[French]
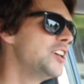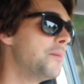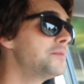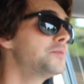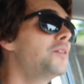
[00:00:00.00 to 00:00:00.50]

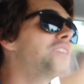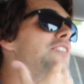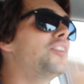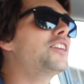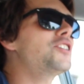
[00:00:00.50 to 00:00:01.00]
Il y a même du monde
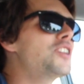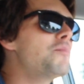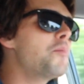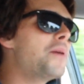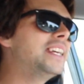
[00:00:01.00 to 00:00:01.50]
qui veulent que j'aille
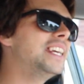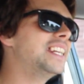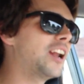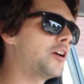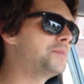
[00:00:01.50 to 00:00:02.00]
me baigner
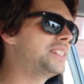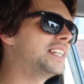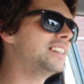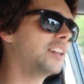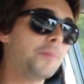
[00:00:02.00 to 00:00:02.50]
dans leur
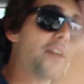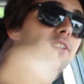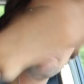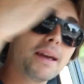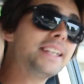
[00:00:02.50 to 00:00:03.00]
piscine.
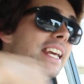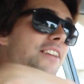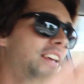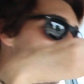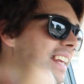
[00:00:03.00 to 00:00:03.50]
viens te
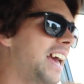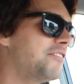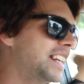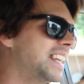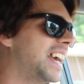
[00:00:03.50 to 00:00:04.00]
baigner,
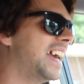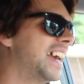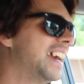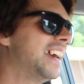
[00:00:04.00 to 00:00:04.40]
viens-t'en, viens-t'en.